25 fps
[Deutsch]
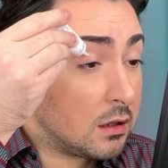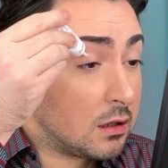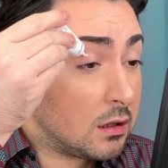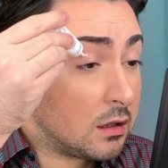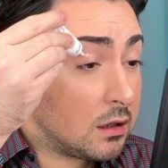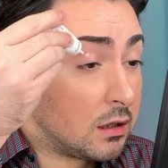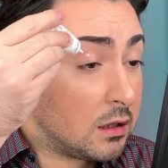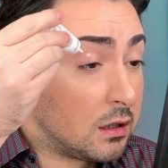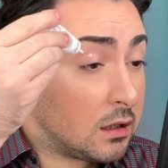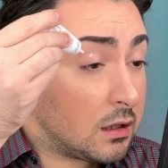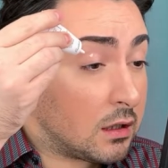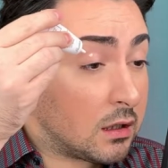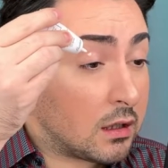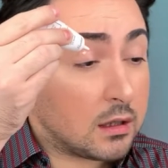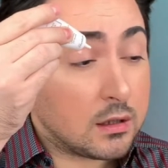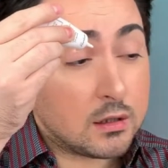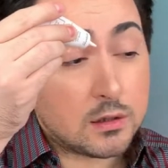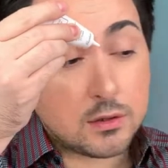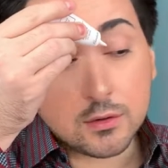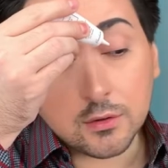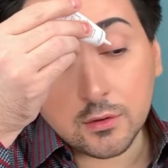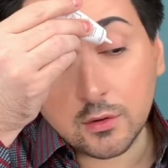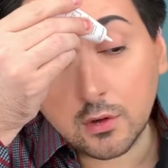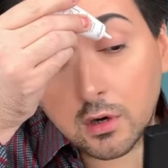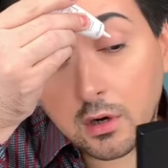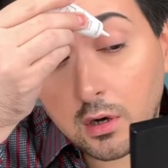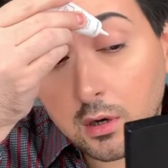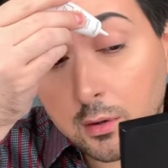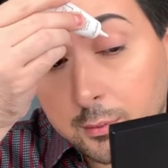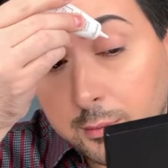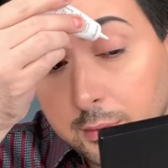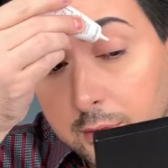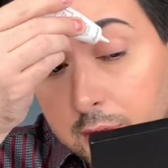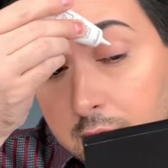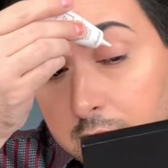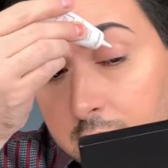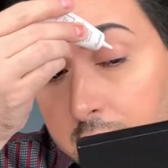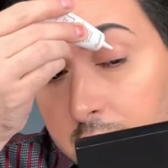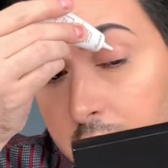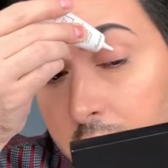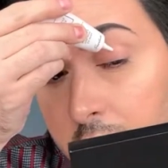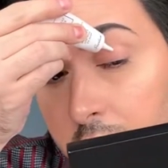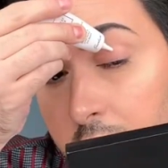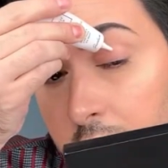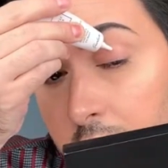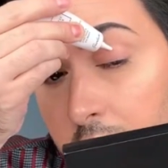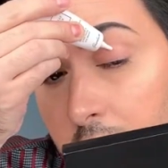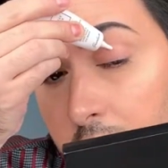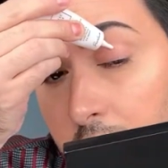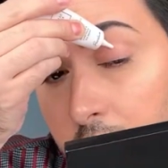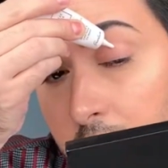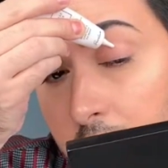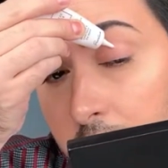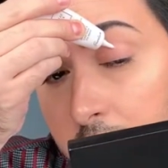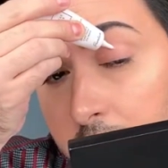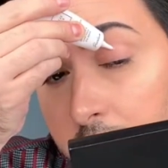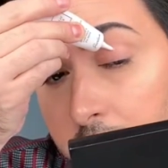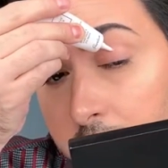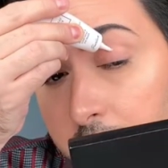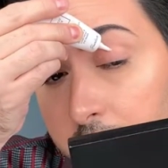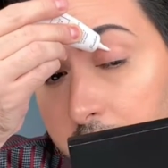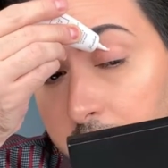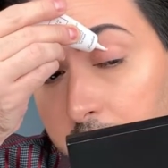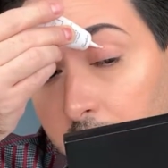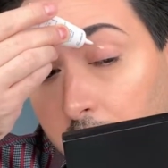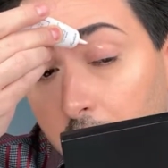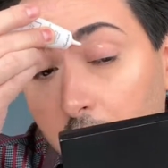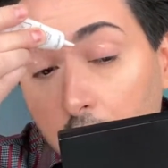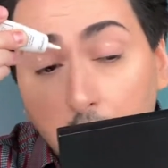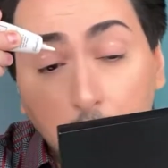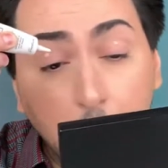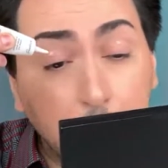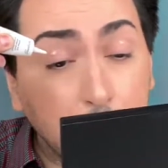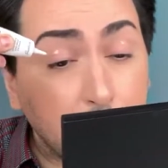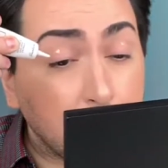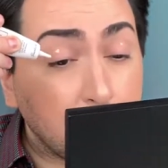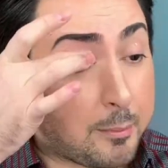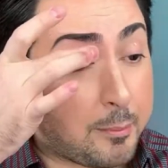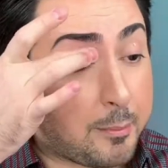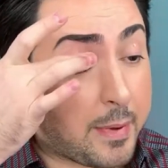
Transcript: Hier ein Drop und hier ein Drop.